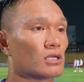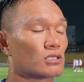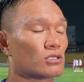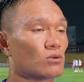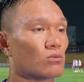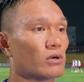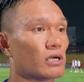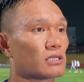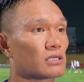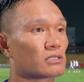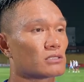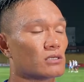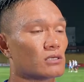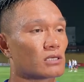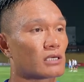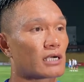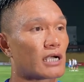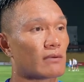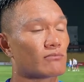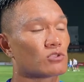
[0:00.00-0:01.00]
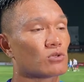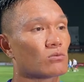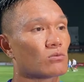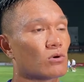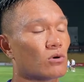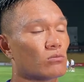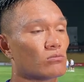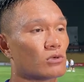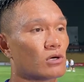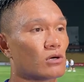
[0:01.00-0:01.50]
thì lúc đấy thật sự cái cảm xúc
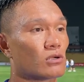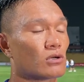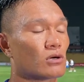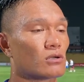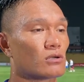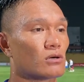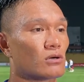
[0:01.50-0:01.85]
của hùng nó nó,